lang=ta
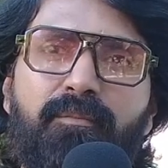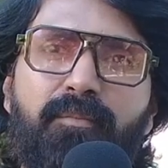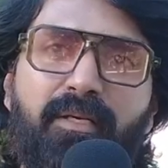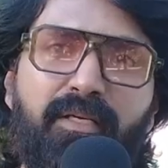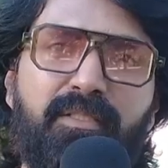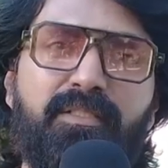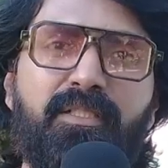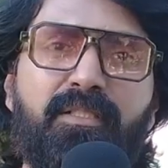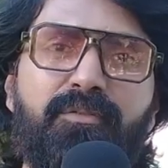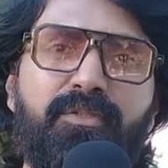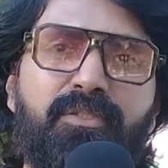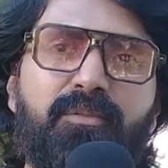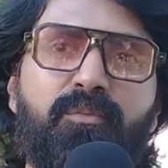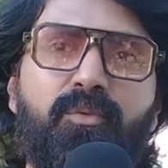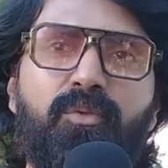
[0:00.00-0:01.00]
மகிழ்ச்சியான
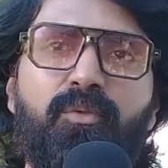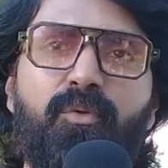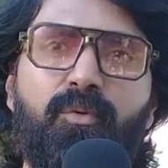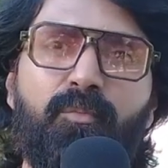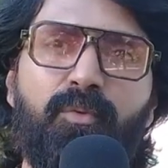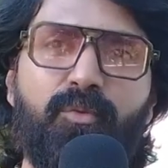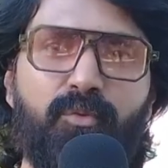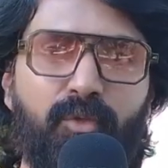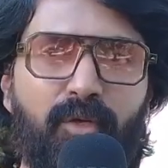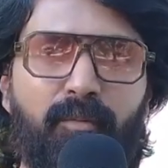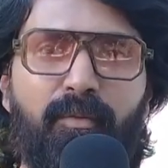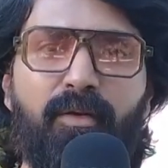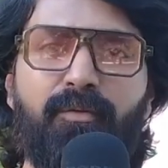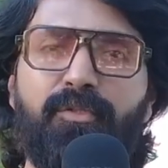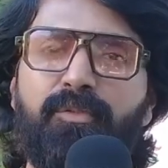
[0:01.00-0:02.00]
விஷயமும் ரொம்ப
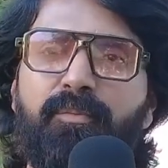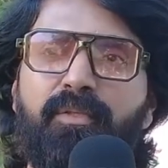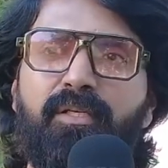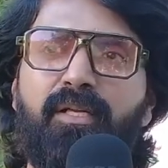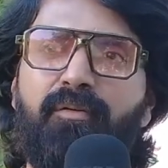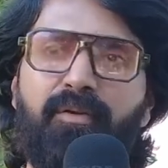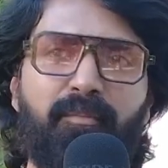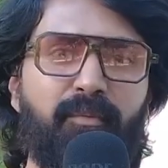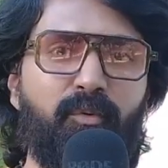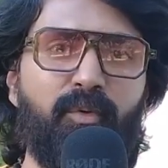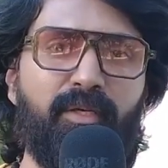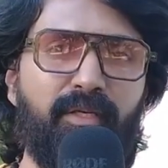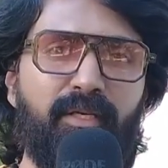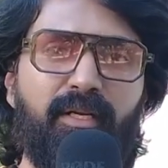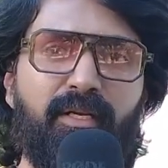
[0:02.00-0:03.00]
துயரமான விஷயம் என்னென்னா அவர் நம்ம
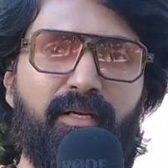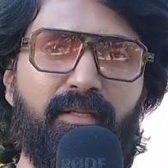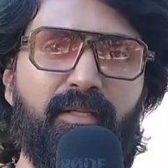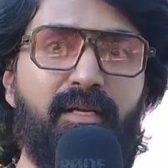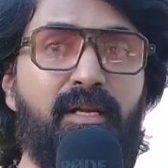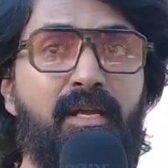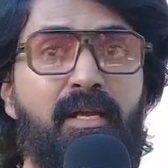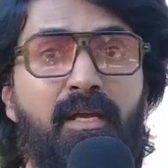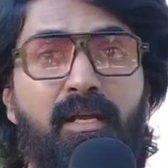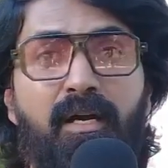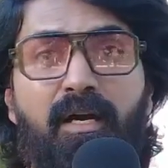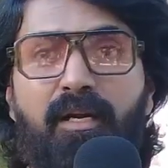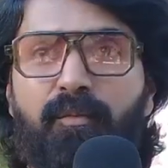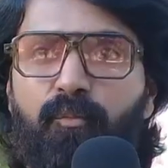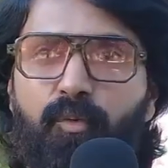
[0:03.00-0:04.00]
கூட இல்லைன்றது தான் ஆனால்